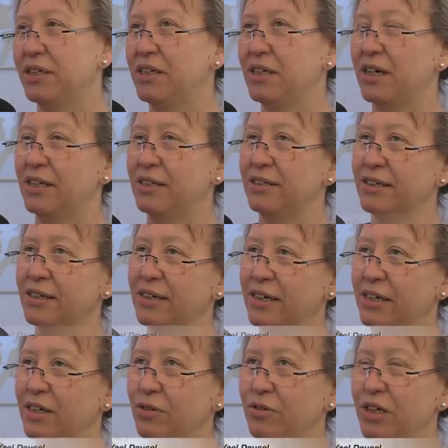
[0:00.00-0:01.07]
denkt, die andere
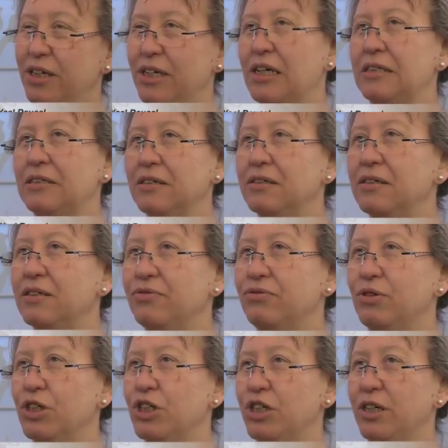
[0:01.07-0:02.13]
Religion, die hat ja ganz andere
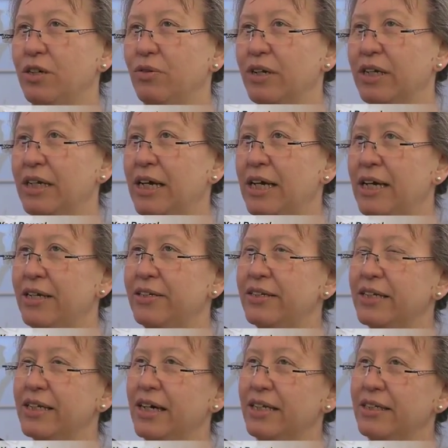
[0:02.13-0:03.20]
Vorstellungen.
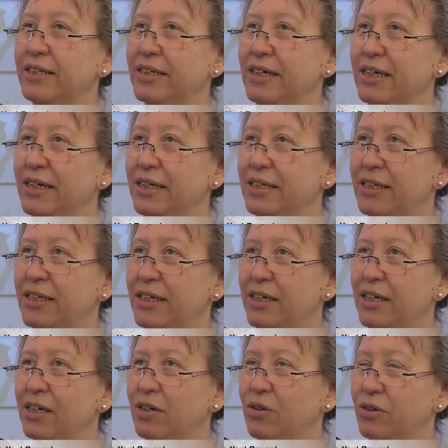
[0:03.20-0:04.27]
Sie hat eine andere Art,
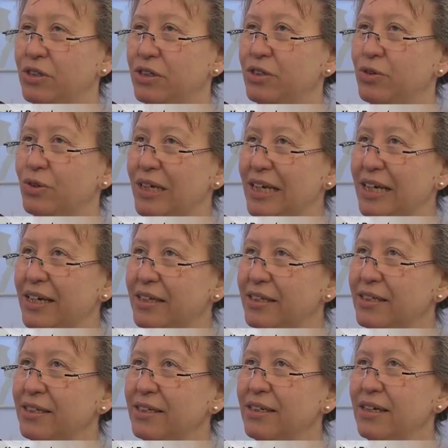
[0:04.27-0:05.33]
Gott zu
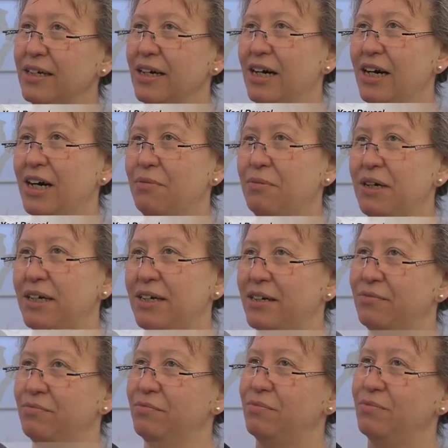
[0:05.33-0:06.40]
ehren.
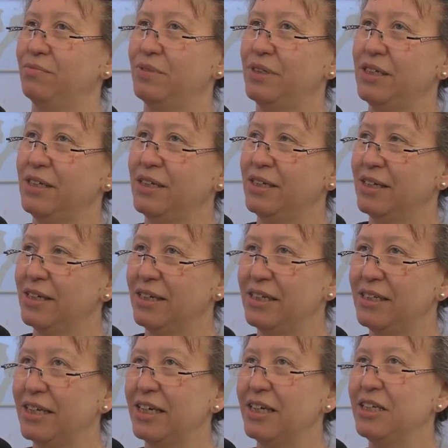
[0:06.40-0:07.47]
Aber ähm, die
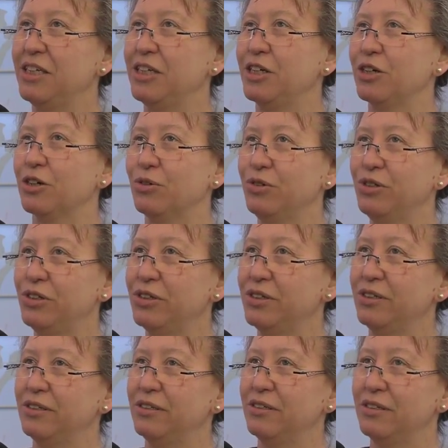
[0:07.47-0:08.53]
Ideen, die
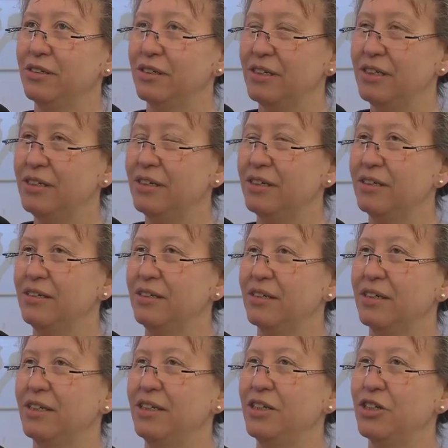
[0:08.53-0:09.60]
Grundideen, die
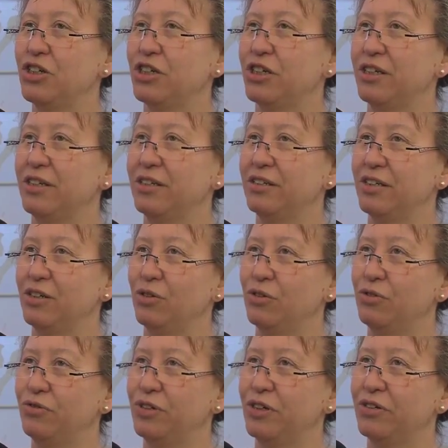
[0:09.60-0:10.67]
dahinter stehen, sind
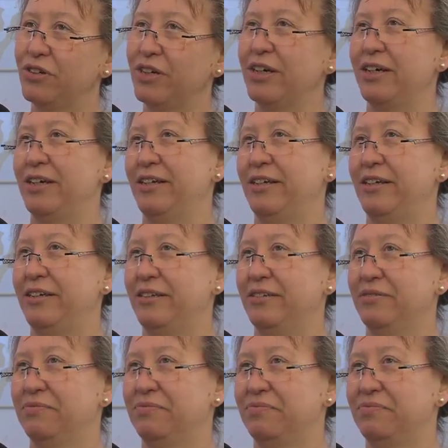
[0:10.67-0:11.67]
oft sehr ähnlich.